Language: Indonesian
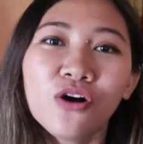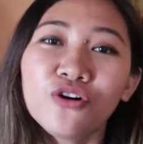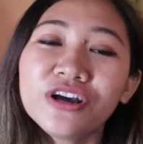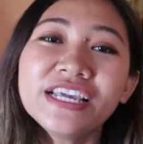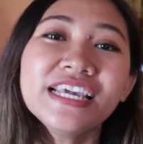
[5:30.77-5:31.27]

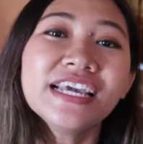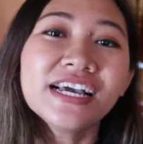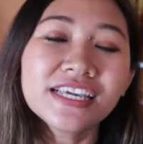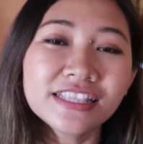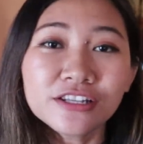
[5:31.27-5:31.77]
Oh
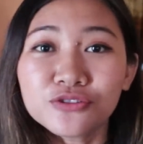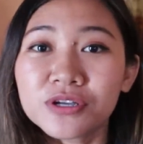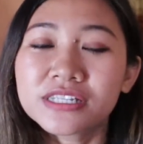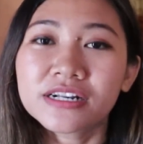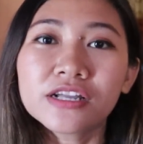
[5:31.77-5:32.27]
iya, kita
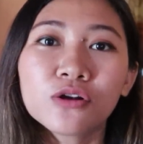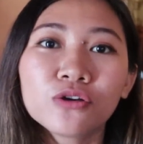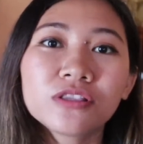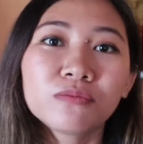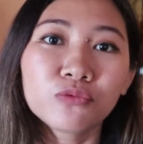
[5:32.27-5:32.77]
juga sering
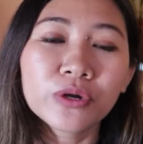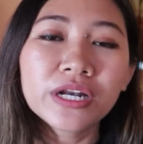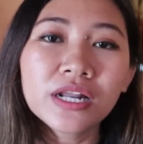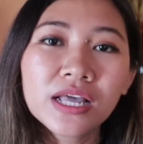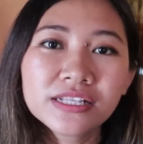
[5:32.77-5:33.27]
loh
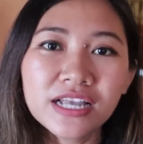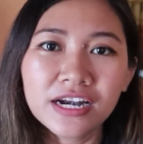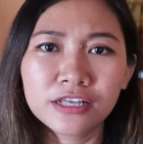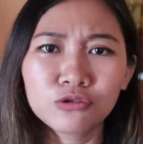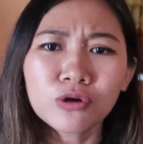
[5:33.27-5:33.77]
temuin
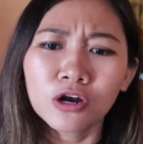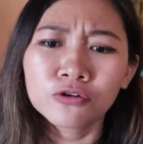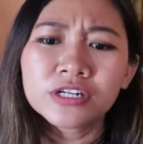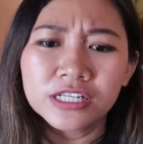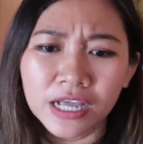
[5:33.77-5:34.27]
cana tuh
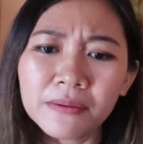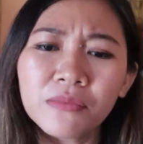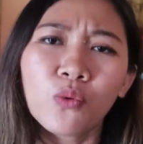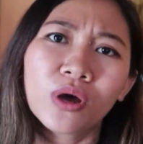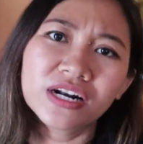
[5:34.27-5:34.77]
kalau
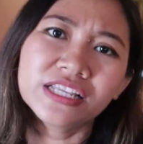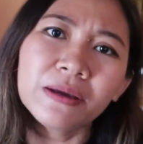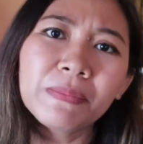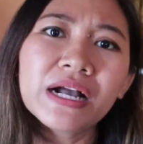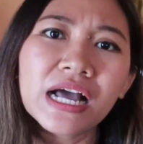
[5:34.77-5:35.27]
diam
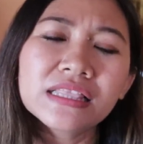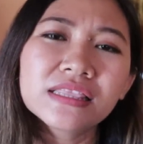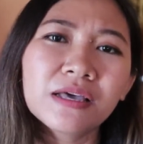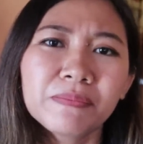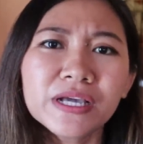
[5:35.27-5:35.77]
warnanya
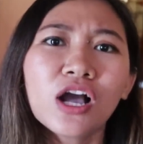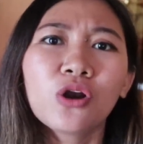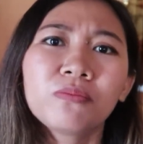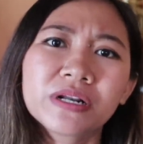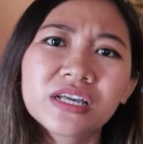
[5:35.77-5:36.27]
pekat, tapi
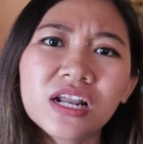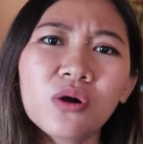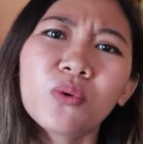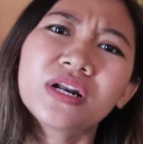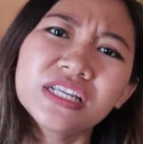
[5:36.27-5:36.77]
kalau
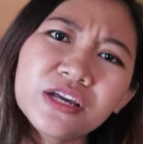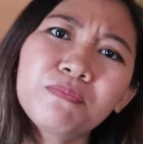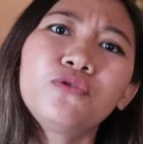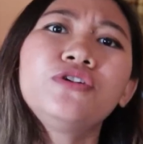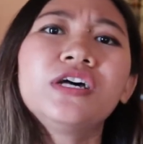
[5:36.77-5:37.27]
bergerak
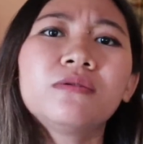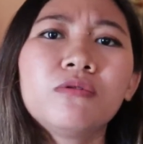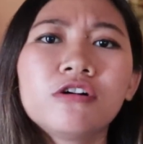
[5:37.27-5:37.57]
warnanya pudar,